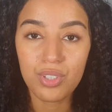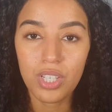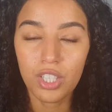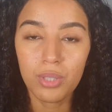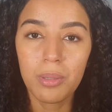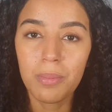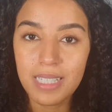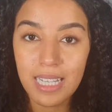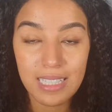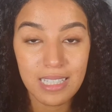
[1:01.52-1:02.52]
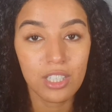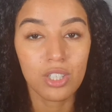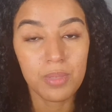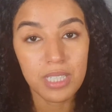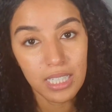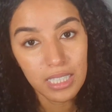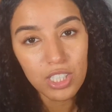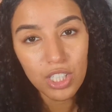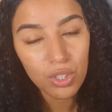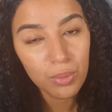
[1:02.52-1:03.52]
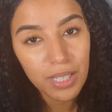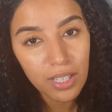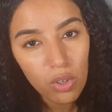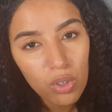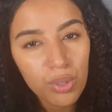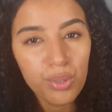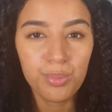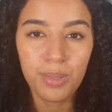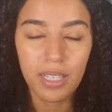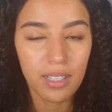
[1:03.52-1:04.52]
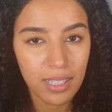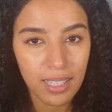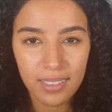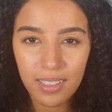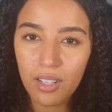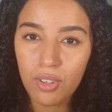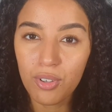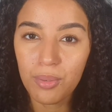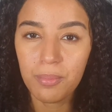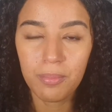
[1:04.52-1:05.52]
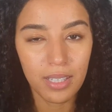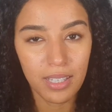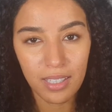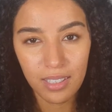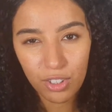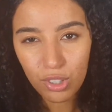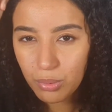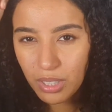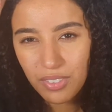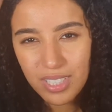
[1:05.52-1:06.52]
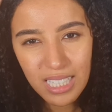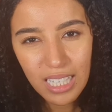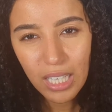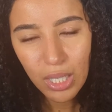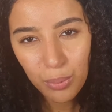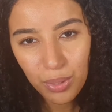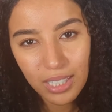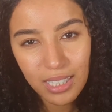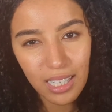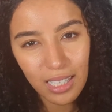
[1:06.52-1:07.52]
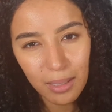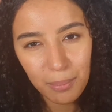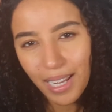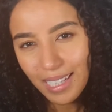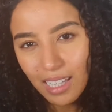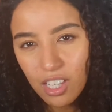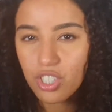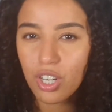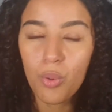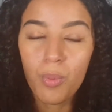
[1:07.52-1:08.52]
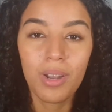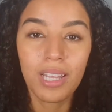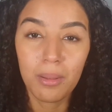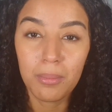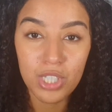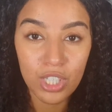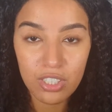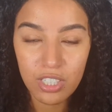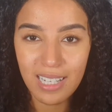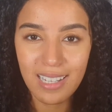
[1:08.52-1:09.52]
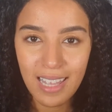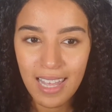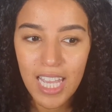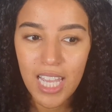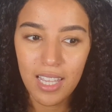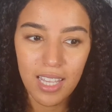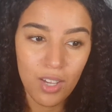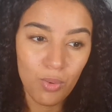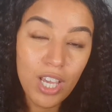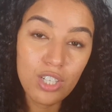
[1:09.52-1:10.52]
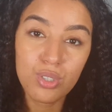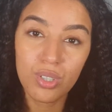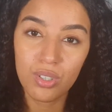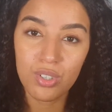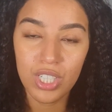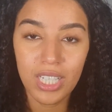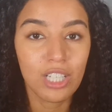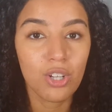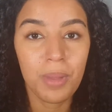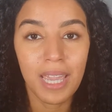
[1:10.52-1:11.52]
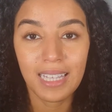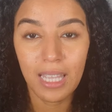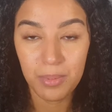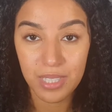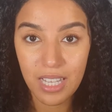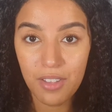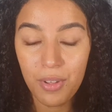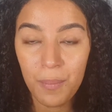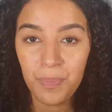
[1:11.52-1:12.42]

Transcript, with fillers: عندكم البنات هاد السيمتومز يعني شعركم كيحككم آه، كيضركم عندكم طريفات صغيورين ديال بحال القشره هما ولكن ماشي قشره ولاحظتوا انه الشعر ديالكم كيطيح بزاف